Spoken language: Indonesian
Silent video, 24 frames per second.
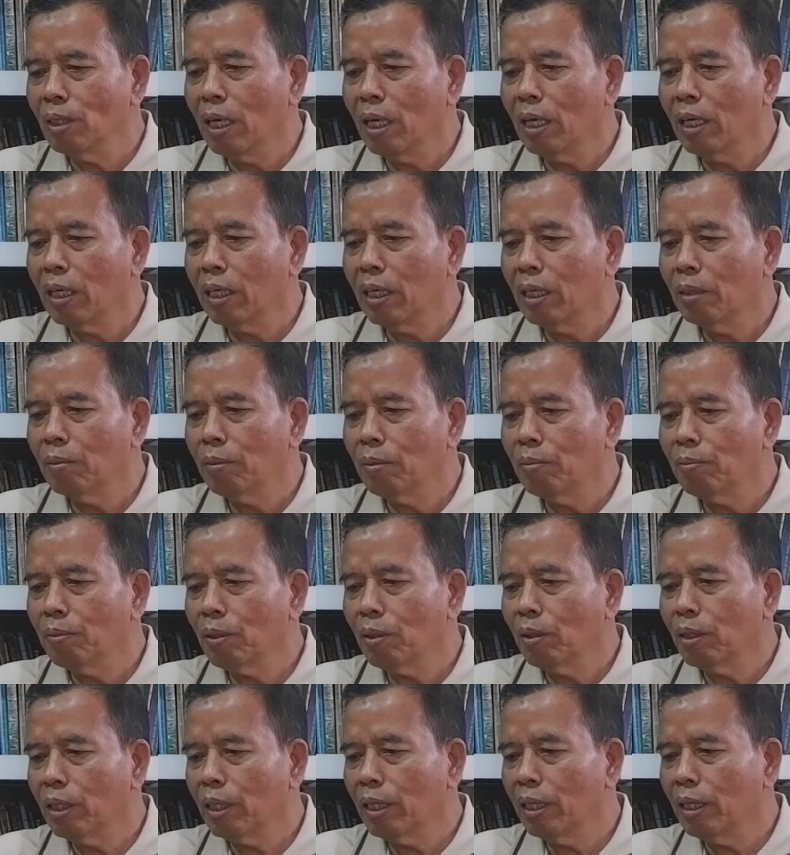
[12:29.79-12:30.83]
akan
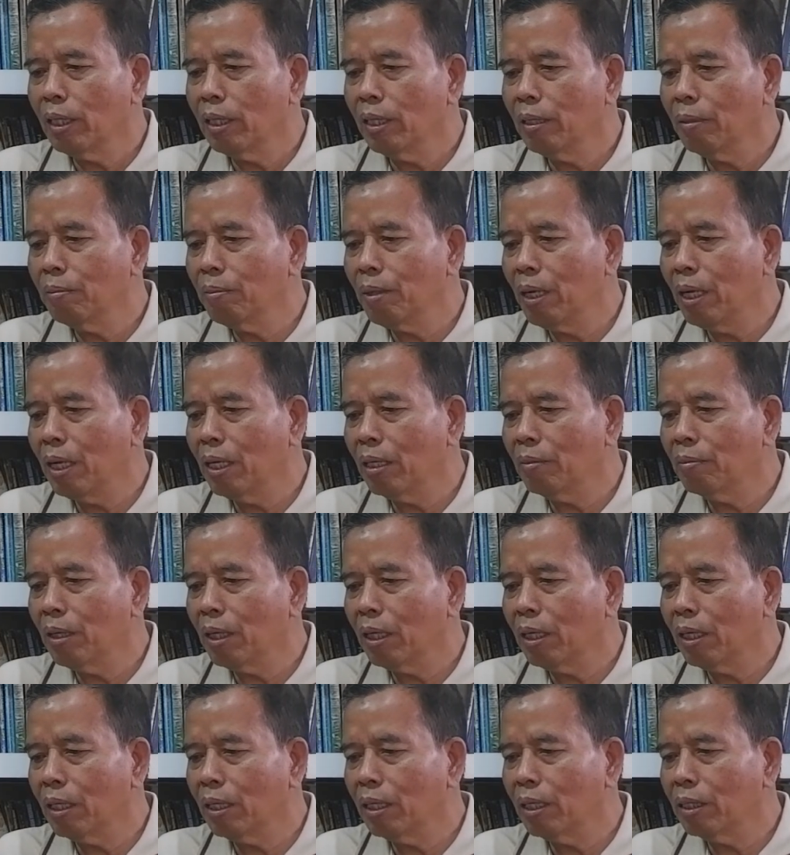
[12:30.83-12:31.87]
memperoleh bahan
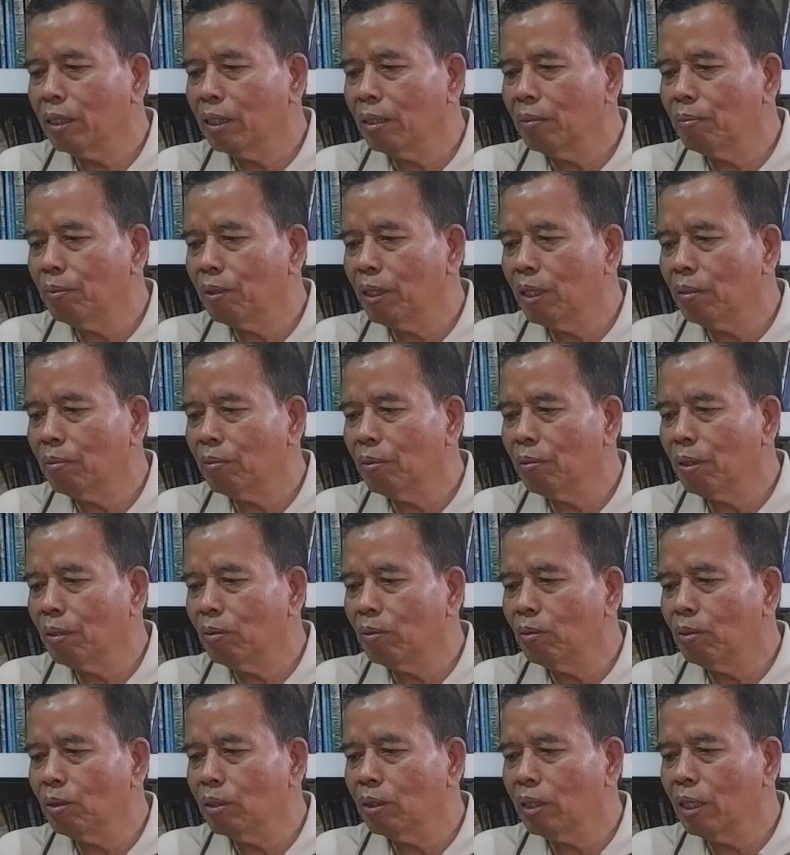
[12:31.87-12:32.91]
makanan seberat beban
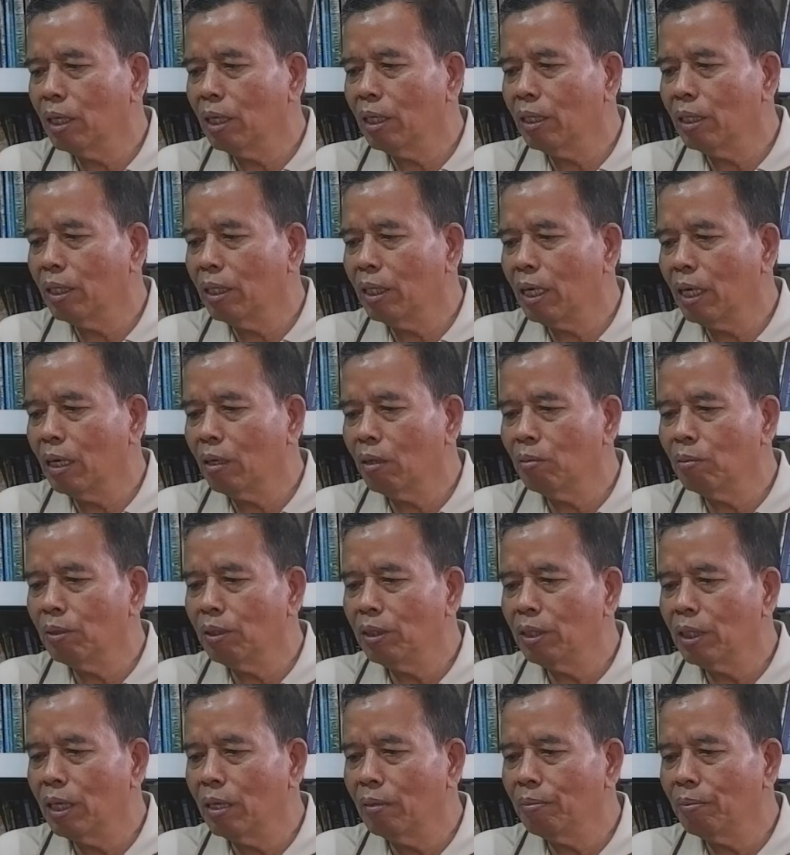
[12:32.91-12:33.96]
unta dan aku
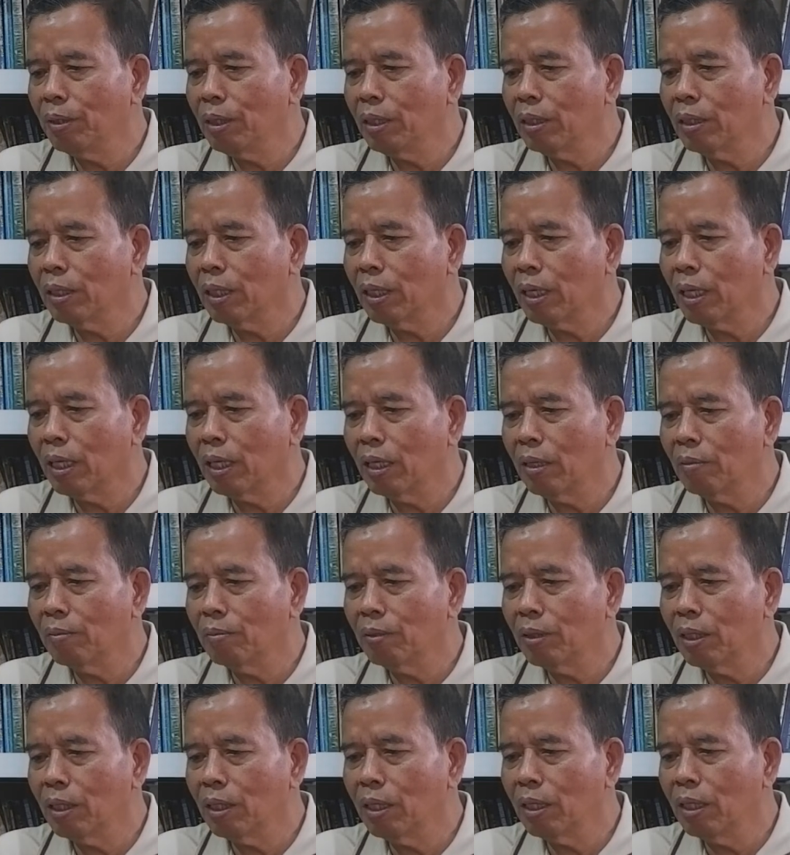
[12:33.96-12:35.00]
menjamin
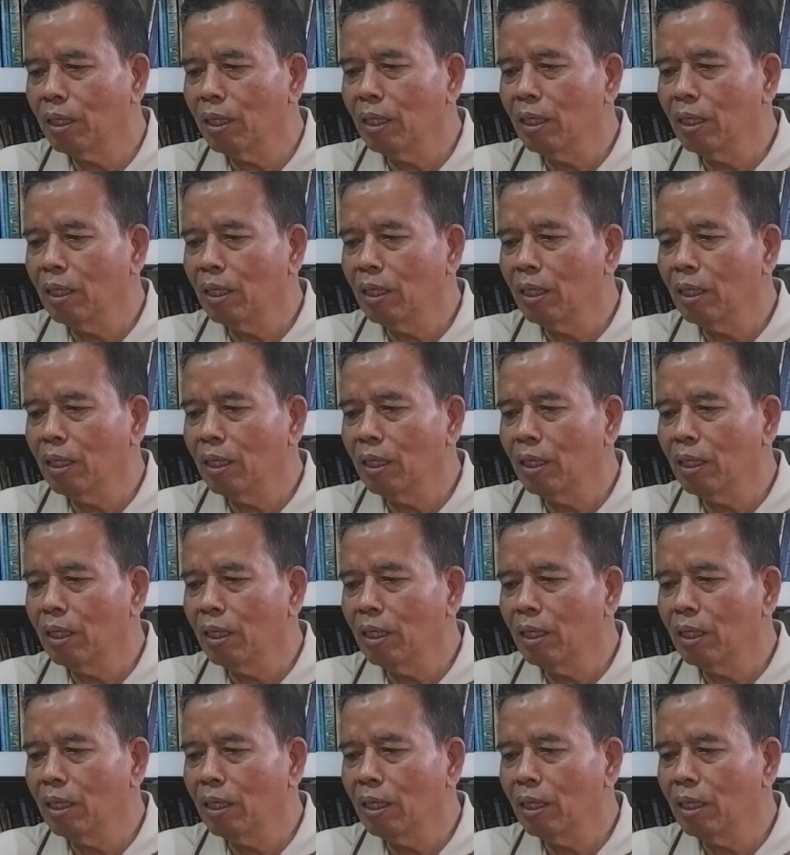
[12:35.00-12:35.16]
terhadapnya.